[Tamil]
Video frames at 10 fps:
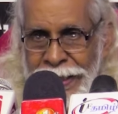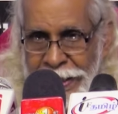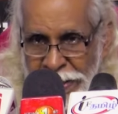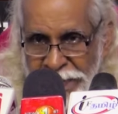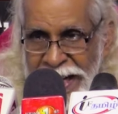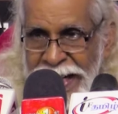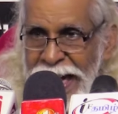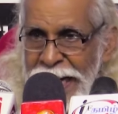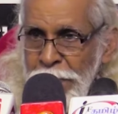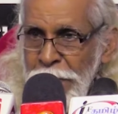இதுவரை
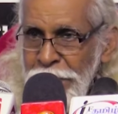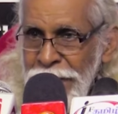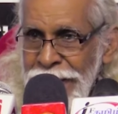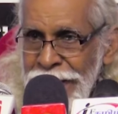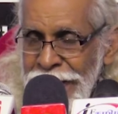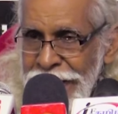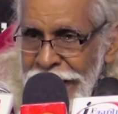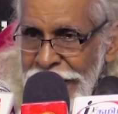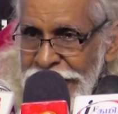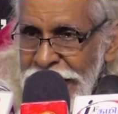காலமும்
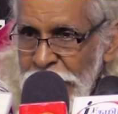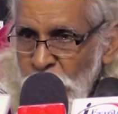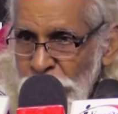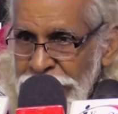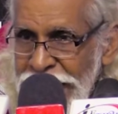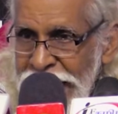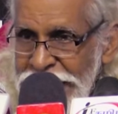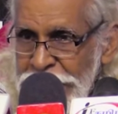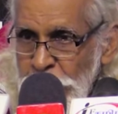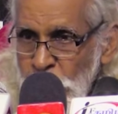எந்த
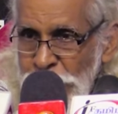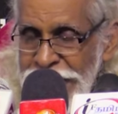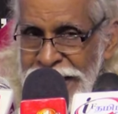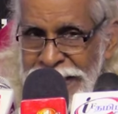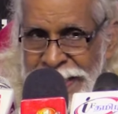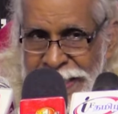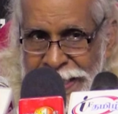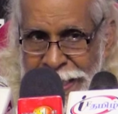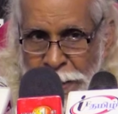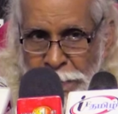ஒற்றையாட்சியினுடைய
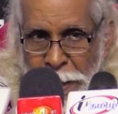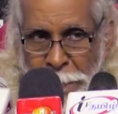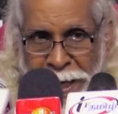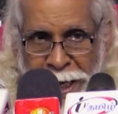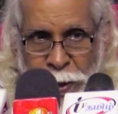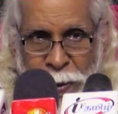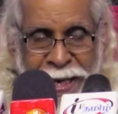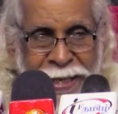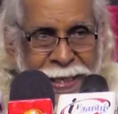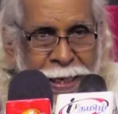இரும்பு பிடிக்குள்
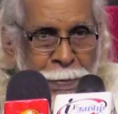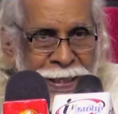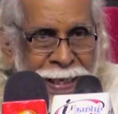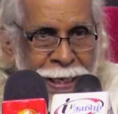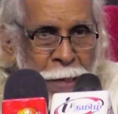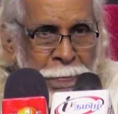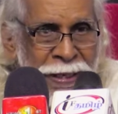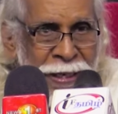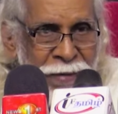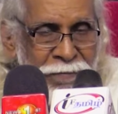இருந்து எமது இனம்
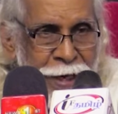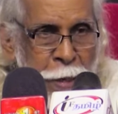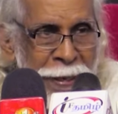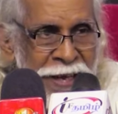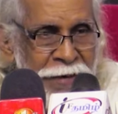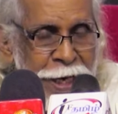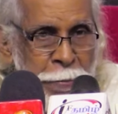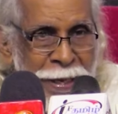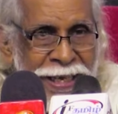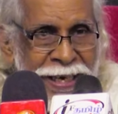விடுபட
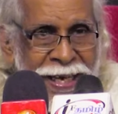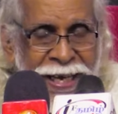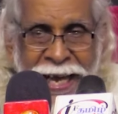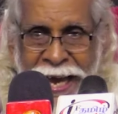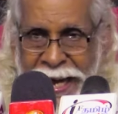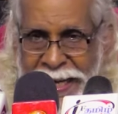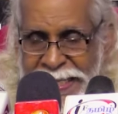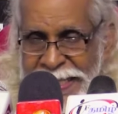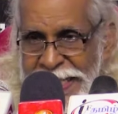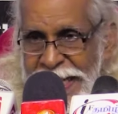வேண்டும் என்கிற
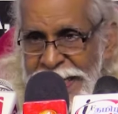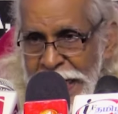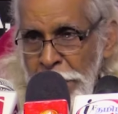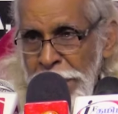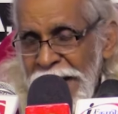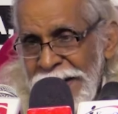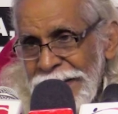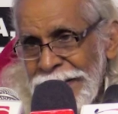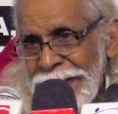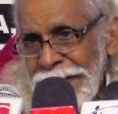அரசியல் நிலைப்பாடு
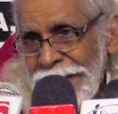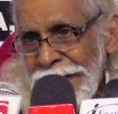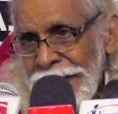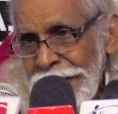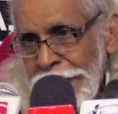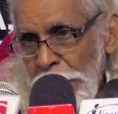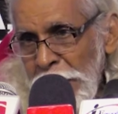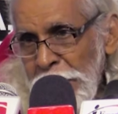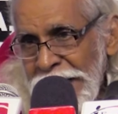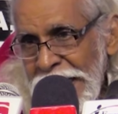
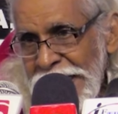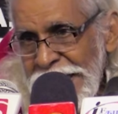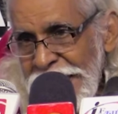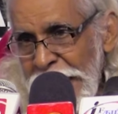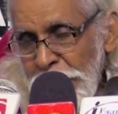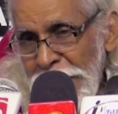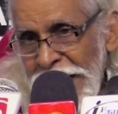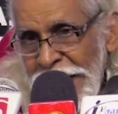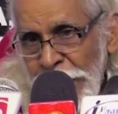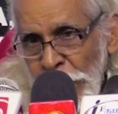தமிழ் மக்களின்
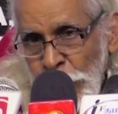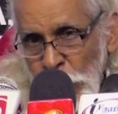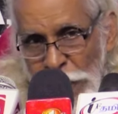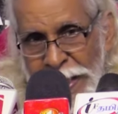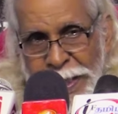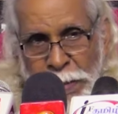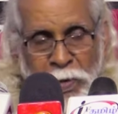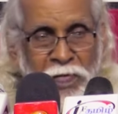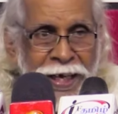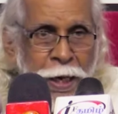சார்பிலே தொடர்ந்து
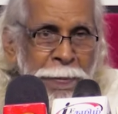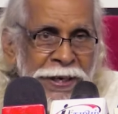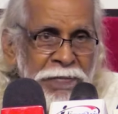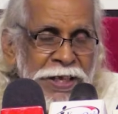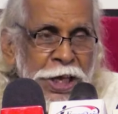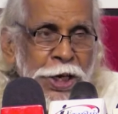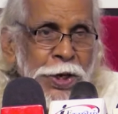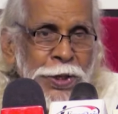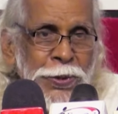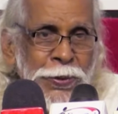முன்வைக்கப்பட்டு
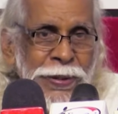வந்திருக்கிறதோ